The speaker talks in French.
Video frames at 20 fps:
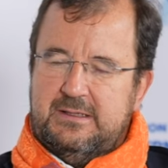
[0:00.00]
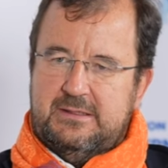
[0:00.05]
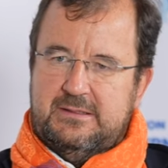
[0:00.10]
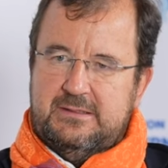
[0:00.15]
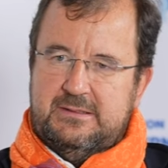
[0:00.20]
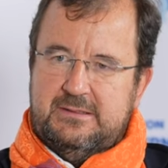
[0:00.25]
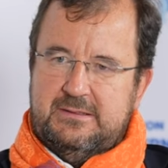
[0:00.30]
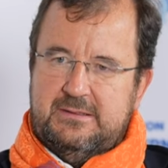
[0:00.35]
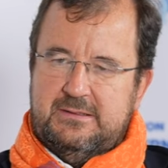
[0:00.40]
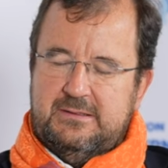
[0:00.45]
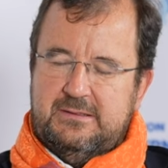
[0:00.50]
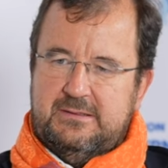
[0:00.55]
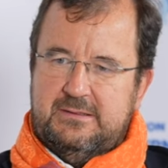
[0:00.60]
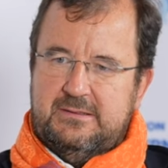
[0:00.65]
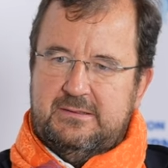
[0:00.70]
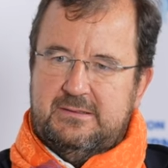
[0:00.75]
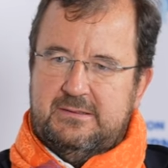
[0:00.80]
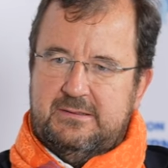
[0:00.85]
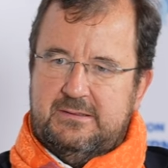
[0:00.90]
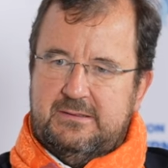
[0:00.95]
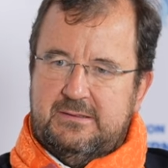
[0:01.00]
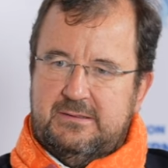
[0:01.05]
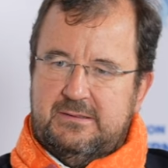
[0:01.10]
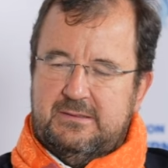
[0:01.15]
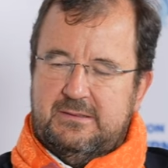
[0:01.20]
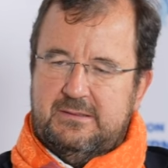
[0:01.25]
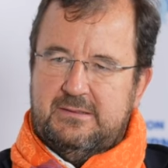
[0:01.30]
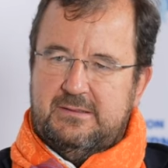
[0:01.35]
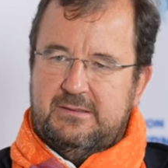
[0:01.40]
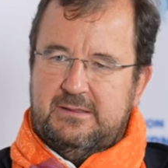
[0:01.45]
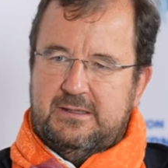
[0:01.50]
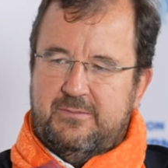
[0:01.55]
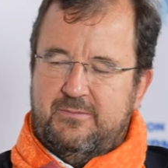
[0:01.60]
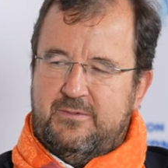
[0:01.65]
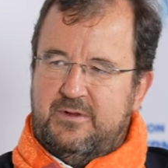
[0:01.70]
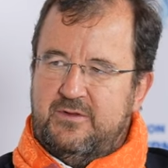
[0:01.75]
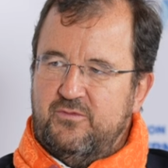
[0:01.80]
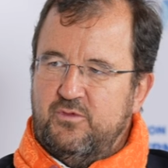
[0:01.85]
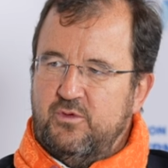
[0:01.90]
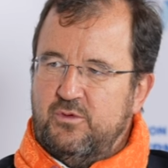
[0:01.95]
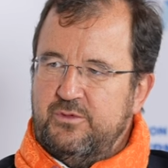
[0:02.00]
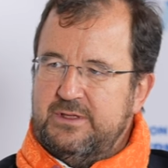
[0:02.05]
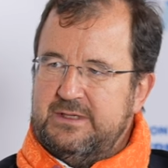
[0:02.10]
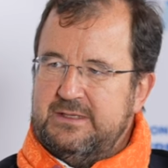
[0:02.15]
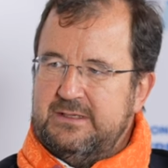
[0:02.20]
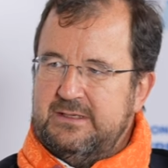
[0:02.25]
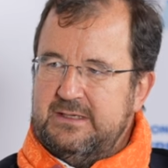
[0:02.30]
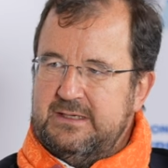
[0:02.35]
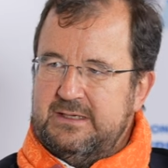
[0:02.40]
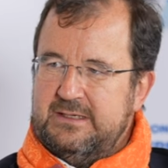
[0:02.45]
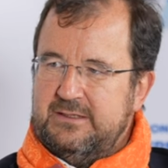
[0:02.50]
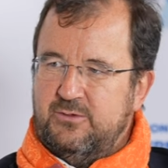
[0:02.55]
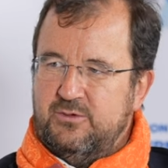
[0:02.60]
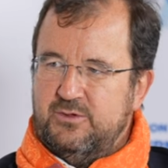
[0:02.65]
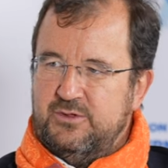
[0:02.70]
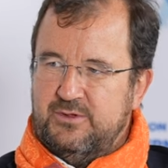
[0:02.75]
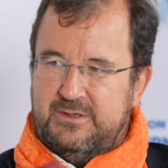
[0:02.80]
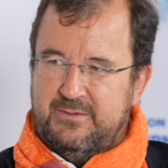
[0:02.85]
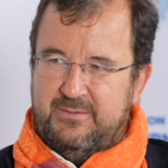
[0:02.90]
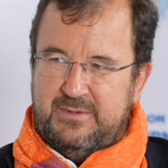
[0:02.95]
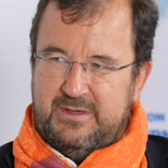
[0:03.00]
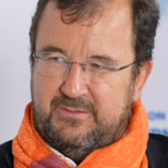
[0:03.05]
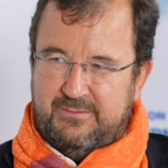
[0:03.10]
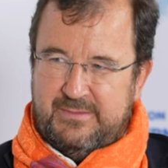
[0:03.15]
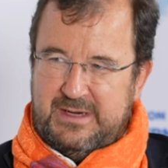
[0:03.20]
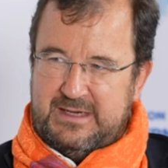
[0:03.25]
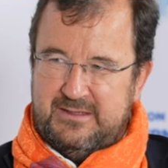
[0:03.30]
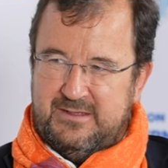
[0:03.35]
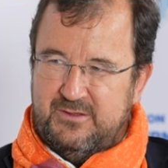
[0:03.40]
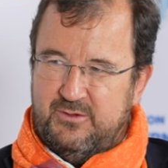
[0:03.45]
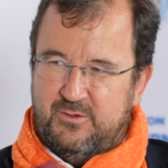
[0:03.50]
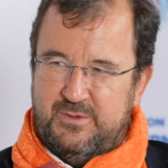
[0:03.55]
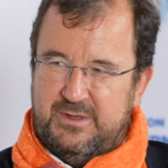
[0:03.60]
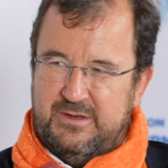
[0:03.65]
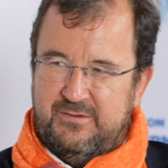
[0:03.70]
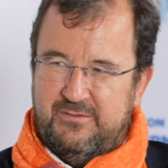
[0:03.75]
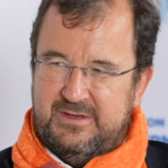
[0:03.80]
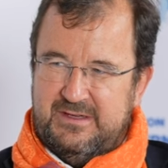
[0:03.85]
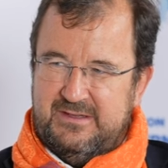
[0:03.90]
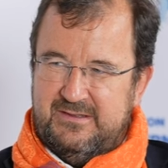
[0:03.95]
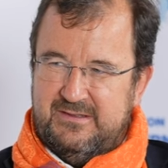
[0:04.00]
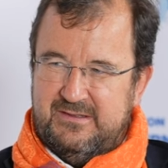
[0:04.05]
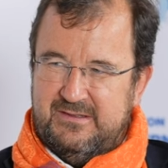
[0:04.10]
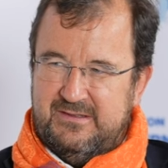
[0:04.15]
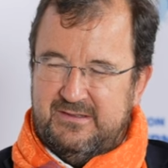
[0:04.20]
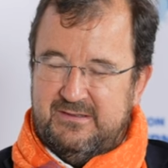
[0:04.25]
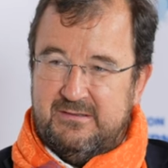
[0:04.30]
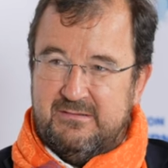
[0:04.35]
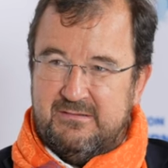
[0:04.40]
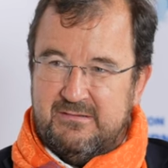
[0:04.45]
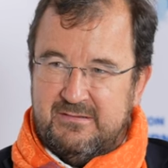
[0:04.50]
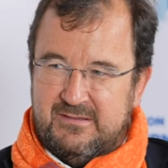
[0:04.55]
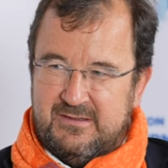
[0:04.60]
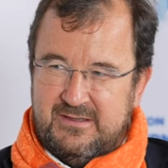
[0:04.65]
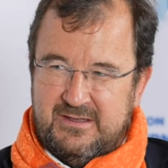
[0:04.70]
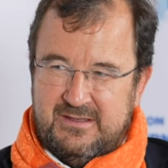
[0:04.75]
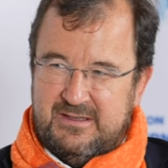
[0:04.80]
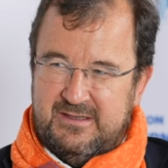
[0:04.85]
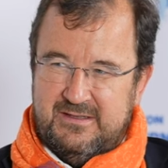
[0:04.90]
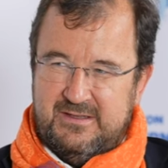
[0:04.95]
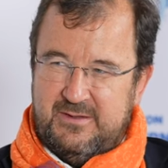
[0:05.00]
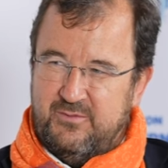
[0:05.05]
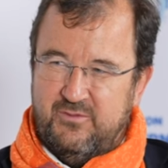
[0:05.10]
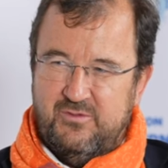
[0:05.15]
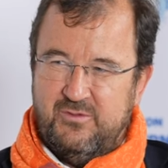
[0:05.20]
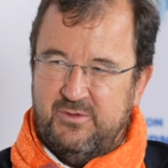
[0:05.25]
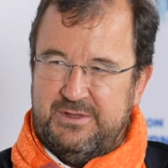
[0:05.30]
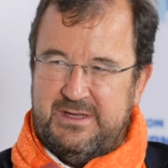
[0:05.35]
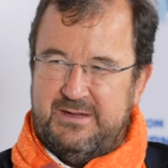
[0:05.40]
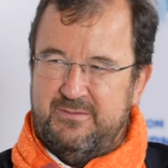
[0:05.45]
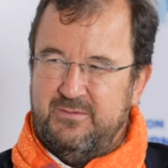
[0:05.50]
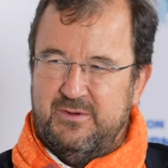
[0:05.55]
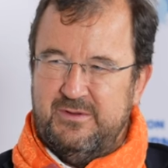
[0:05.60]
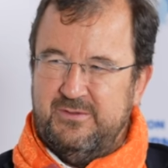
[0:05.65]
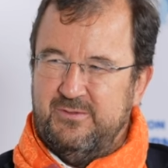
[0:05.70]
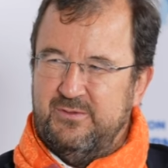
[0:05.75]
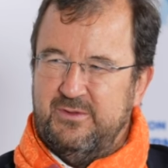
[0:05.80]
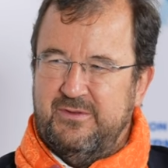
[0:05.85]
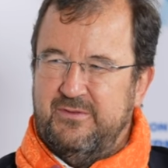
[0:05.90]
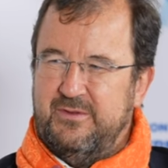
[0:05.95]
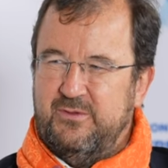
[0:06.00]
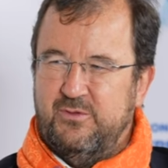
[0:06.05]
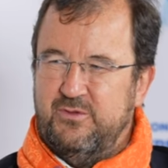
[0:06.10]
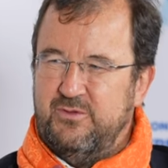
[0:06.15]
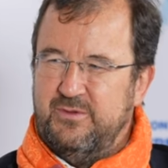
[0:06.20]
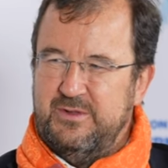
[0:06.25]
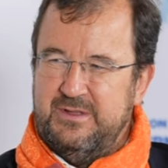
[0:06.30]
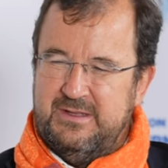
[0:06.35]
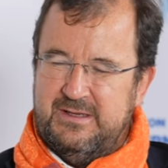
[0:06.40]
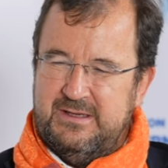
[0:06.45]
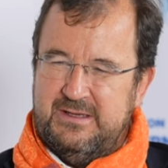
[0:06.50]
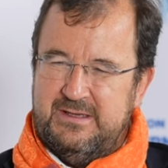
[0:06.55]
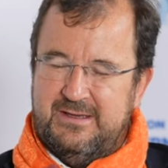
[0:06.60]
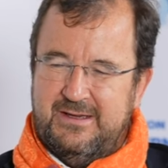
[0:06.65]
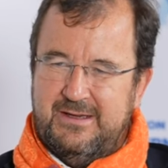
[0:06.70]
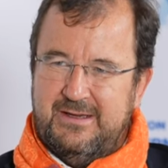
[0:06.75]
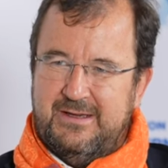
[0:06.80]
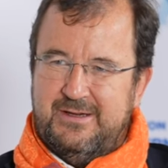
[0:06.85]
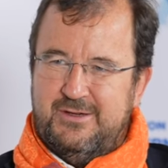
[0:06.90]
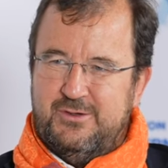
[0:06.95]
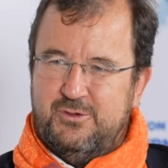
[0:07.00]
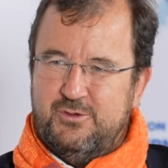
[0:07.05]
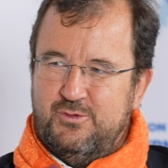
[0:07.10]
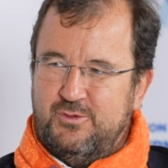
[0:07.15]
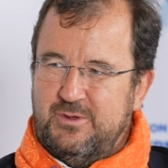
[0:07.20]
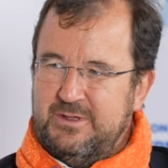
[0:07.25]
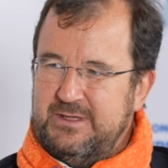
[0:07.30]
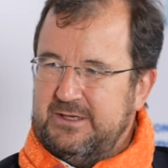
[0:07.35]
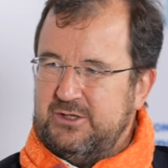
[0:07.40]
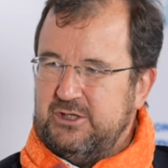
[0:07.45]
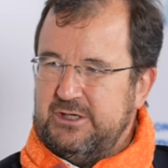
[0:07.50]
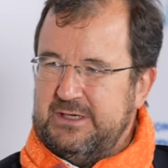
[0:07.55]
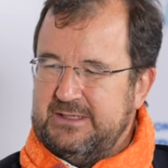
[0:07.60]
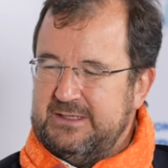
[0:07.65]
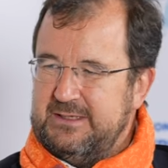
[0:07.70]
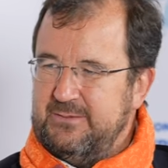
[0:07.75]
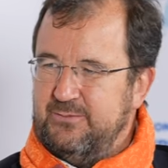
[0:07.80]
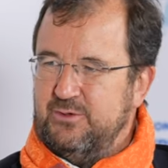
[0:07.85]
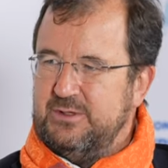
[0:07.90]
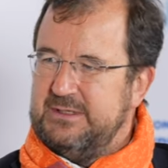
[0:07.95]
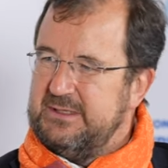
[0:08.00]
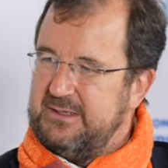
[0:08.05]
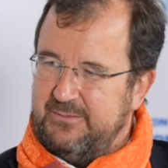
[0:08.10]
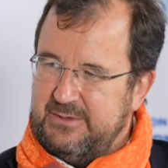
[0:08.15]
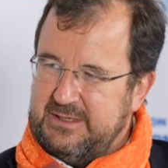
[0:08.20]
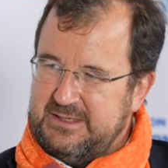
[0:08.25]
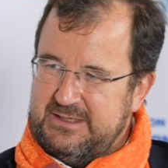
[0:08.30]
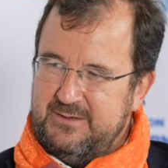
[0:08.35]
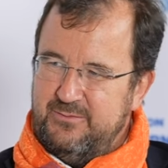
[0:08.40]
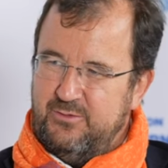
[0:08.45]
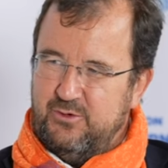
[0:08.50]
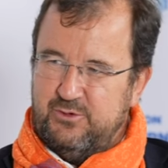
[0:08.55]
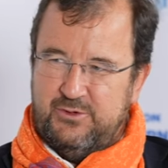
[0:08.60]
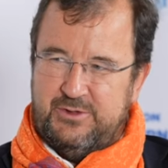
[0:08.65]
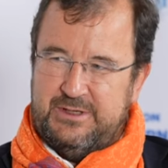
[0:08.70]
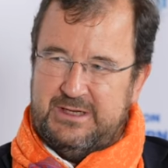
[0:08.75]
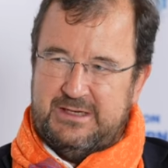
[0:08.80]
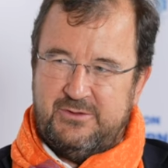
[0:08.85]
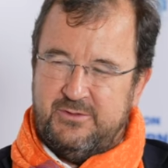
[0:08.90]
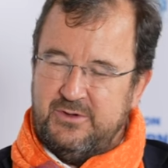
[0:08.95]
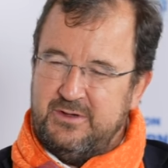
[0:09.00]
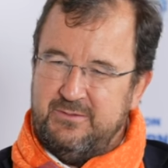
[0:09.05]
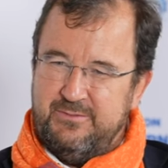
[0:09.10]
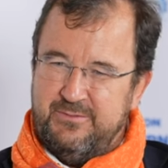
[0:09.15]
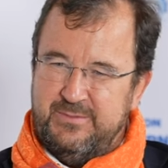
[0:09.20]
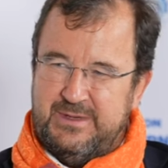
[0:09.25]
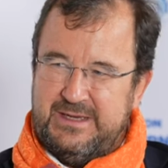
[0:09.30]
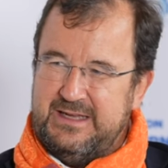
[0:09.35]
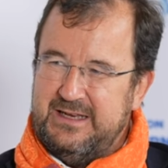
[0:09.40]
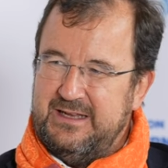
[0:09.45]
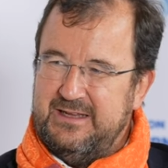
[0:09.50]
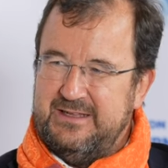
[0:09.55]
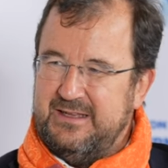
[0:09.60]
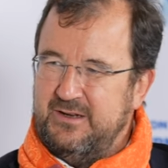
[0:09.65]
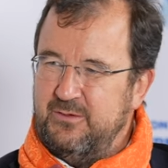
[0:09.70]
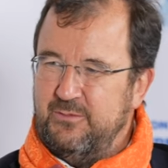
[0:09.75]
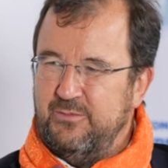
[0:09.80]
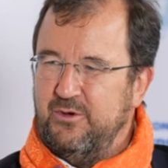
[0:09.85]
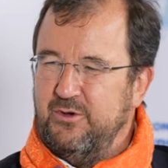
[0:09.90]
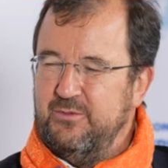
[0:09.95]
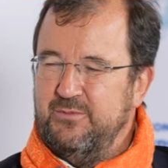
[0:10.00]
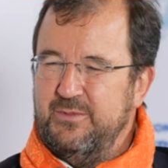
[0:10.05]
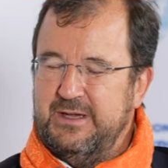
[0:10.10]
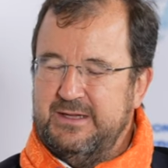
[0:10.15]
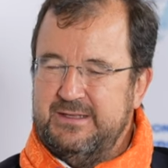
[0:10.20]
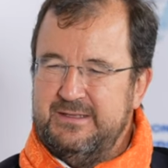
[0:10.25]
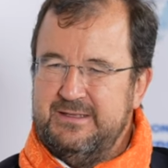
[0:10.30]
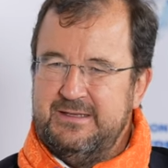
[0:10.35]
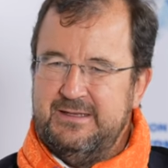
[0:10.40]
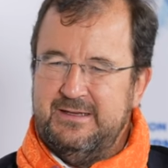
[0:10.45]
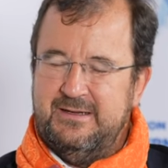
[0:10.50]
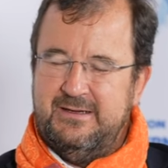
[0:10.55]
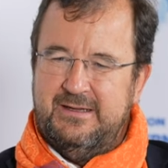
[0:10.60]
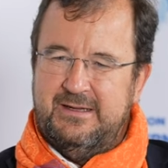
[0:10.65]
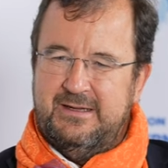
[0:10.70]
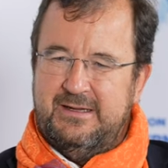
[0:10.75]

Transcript: Euh, rappelez-vous, on était il y a deux ans et demi, en mars 2020, c'était épouvantable, on n'avait aucune idée je dois dire que j'ai assez peu de sympathie pour Donald Trump, mais qu'il a été le premier à dire